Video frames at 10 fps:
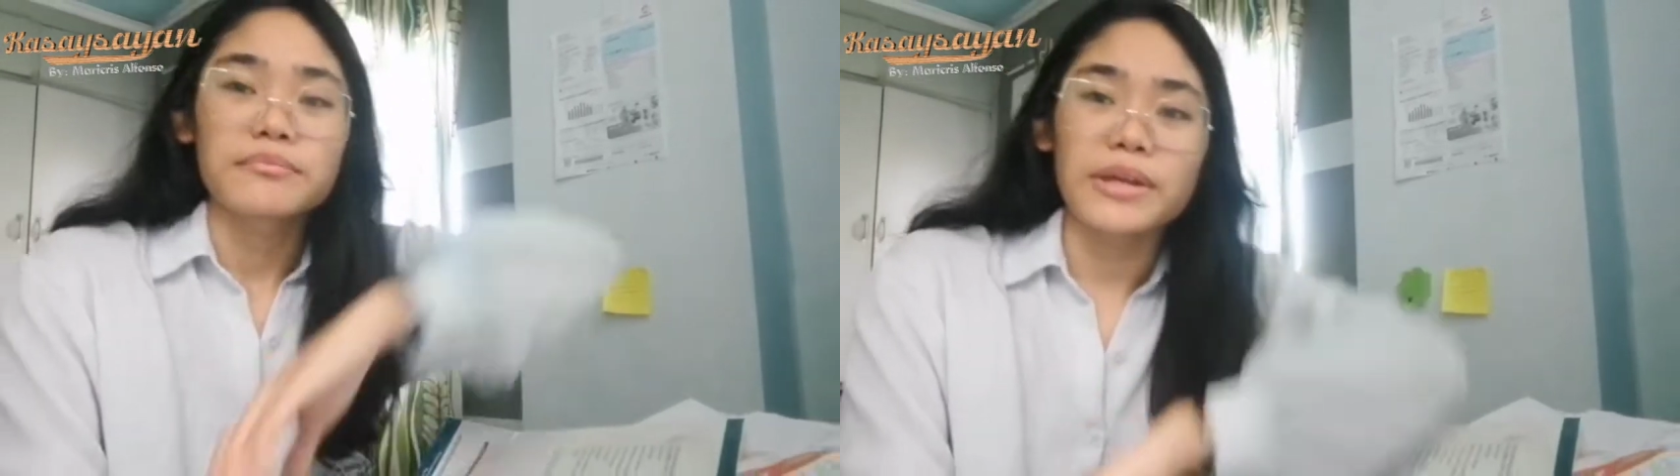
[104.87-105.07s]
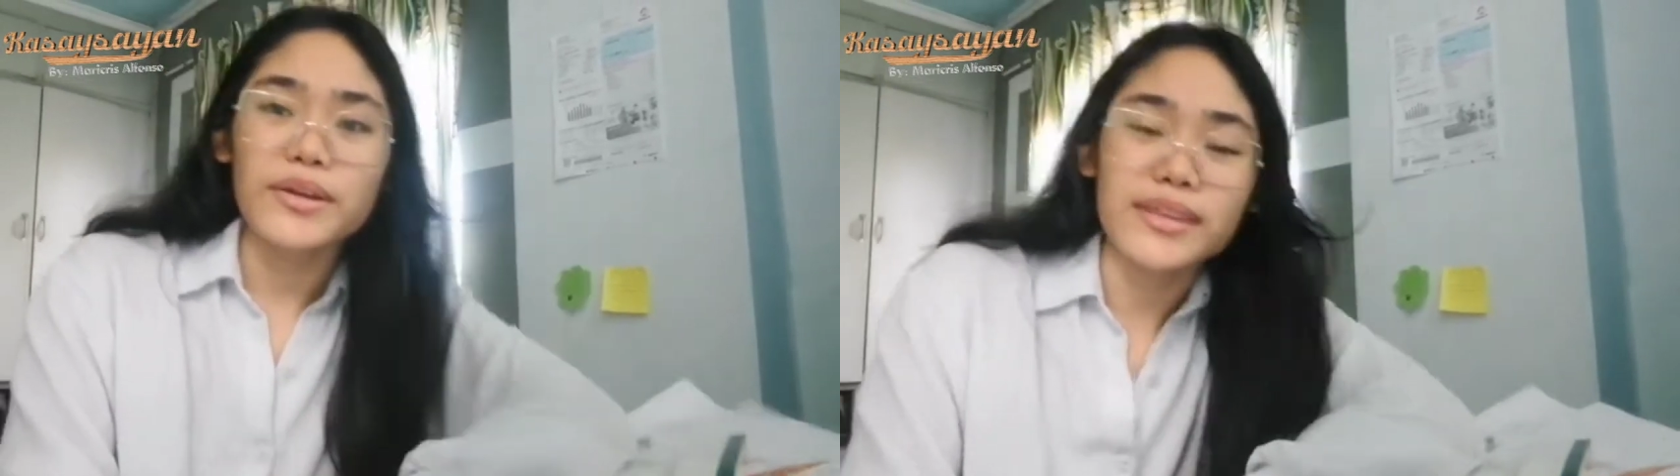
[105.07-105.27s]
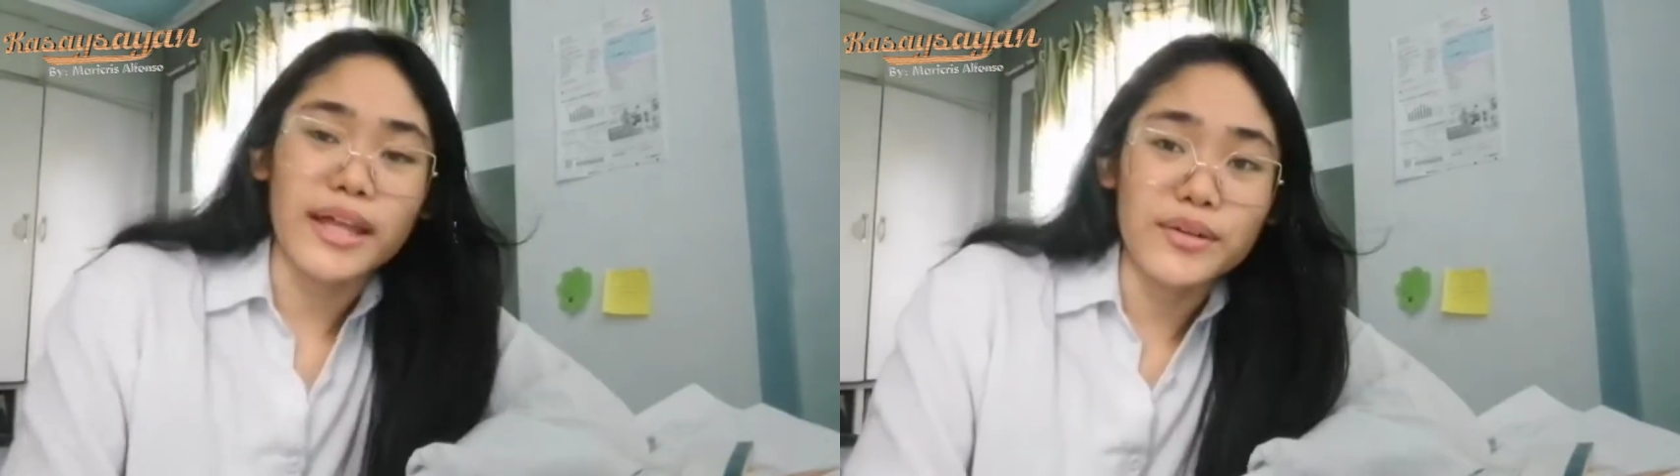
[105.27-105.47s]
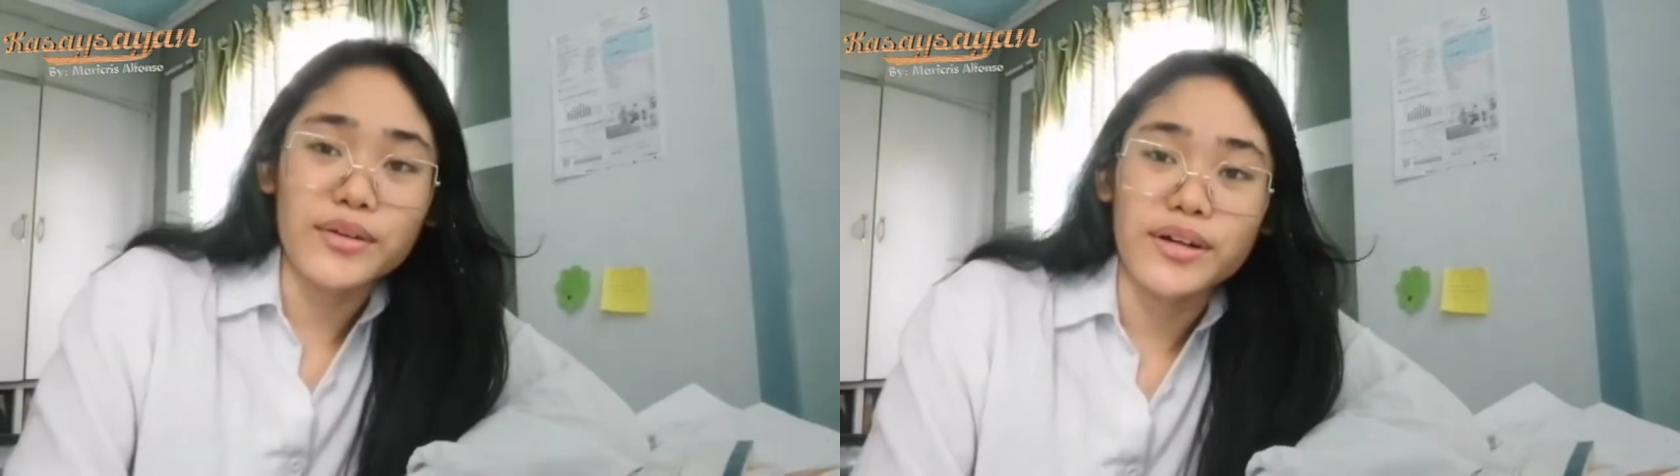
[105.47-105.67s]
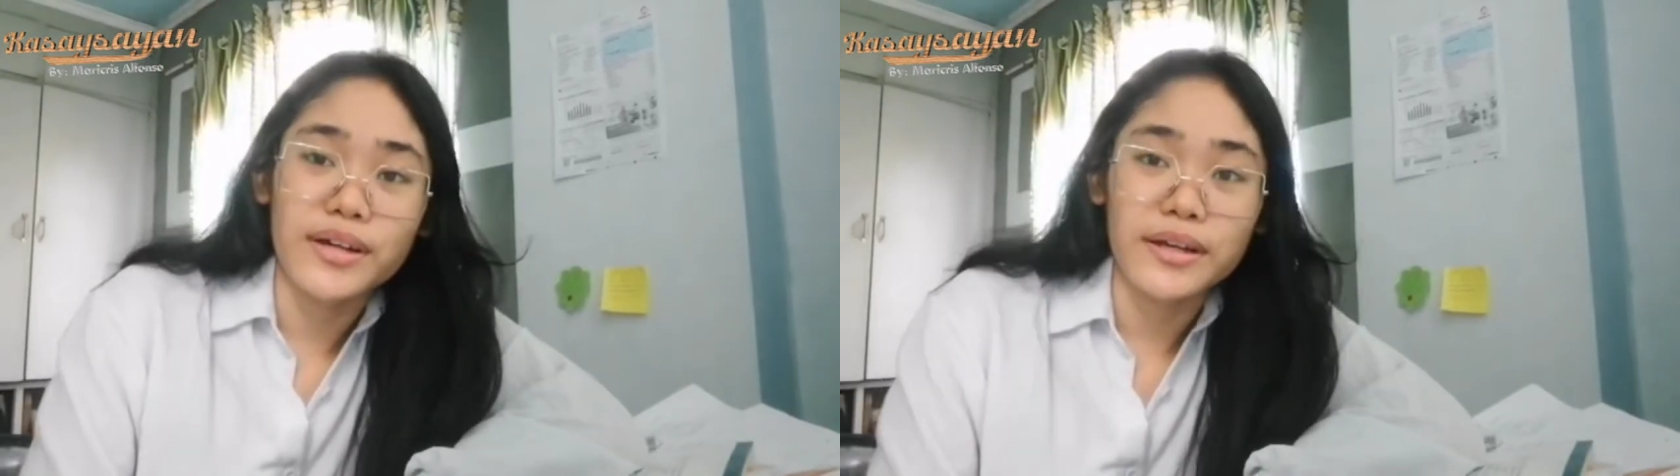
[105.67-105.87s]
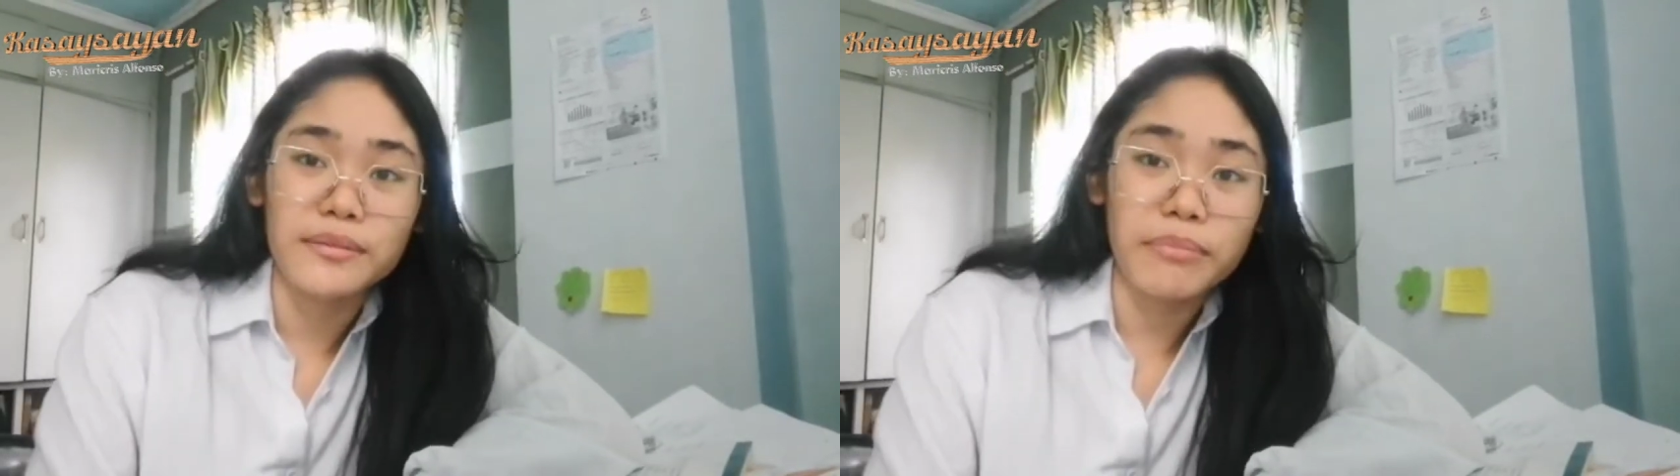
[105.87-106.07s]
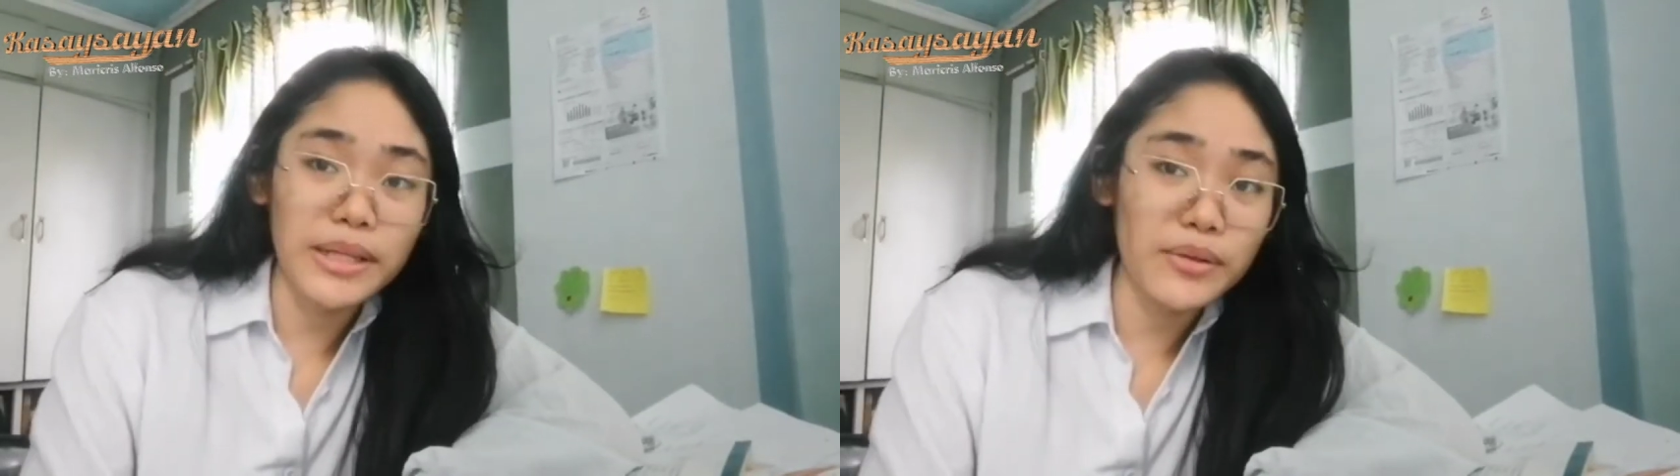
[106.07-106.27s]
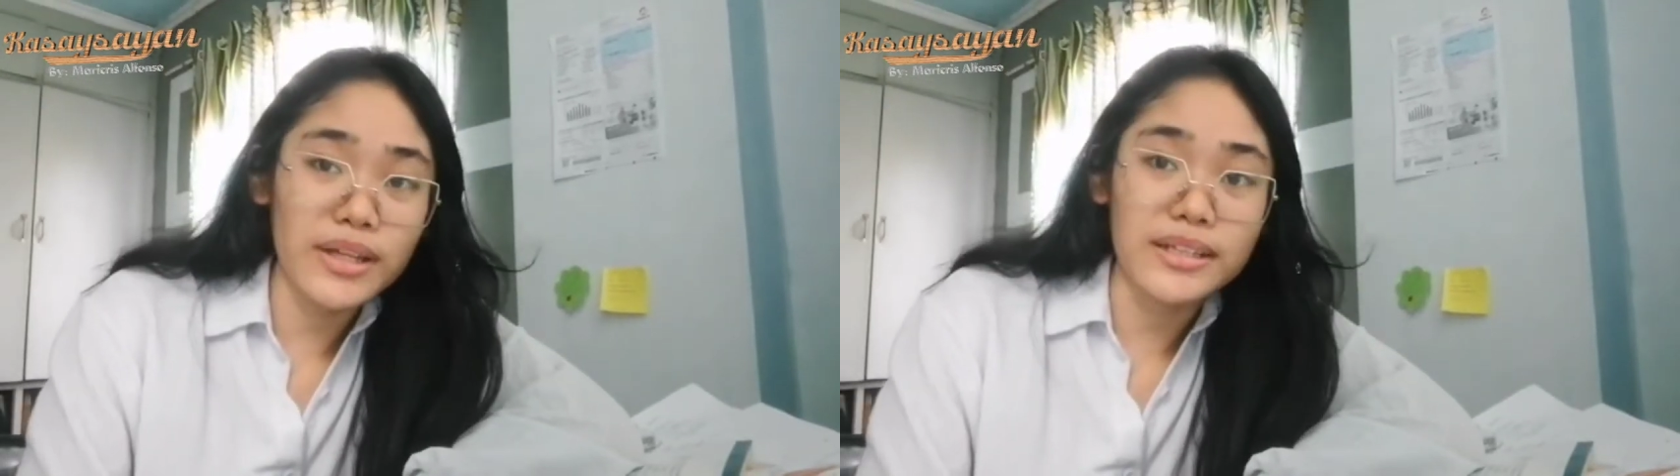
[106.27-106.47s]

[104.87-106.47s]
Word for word: Pero ang tanong, paano